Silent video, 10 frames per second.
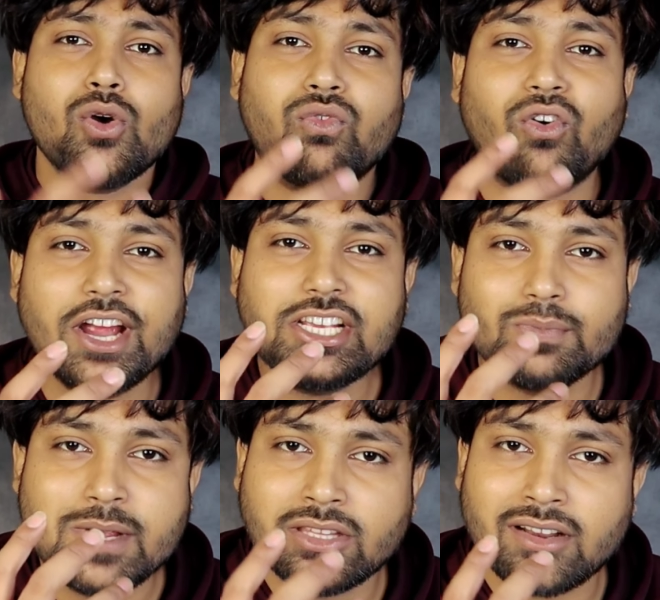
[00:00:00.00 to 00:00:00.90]
वॉइस
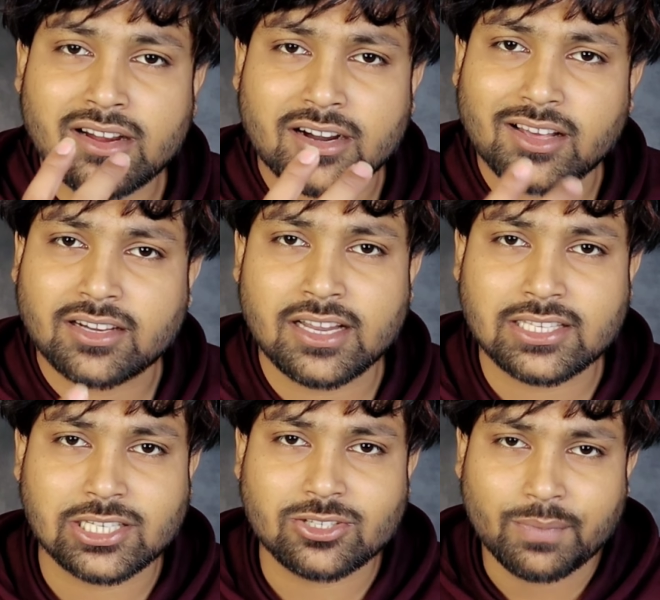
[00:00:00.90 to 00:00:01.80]
में इतना
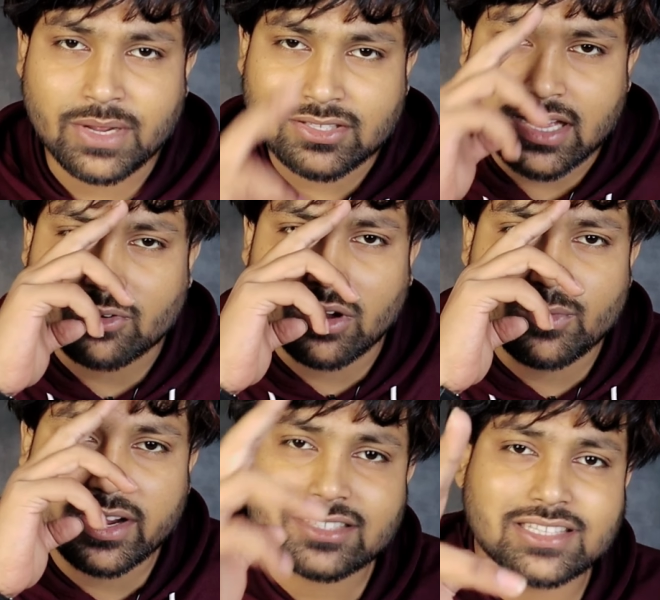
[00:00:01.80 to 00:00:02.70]
कड़कनेस है जब इंसान को हम
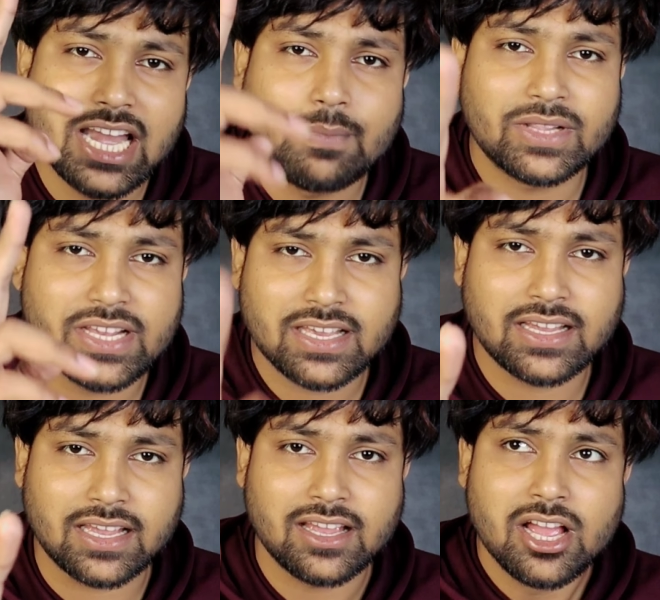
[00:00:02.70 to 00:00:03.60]
लोग स्क्रीन पर
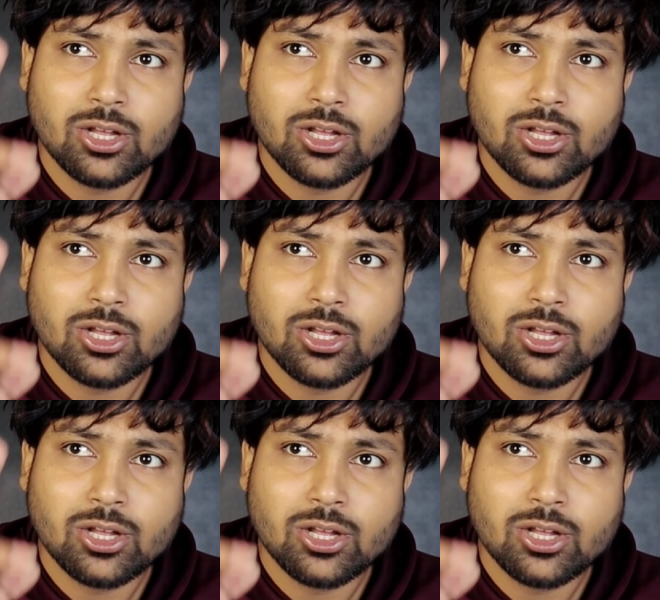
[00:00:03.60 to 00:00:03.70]
देखेंगे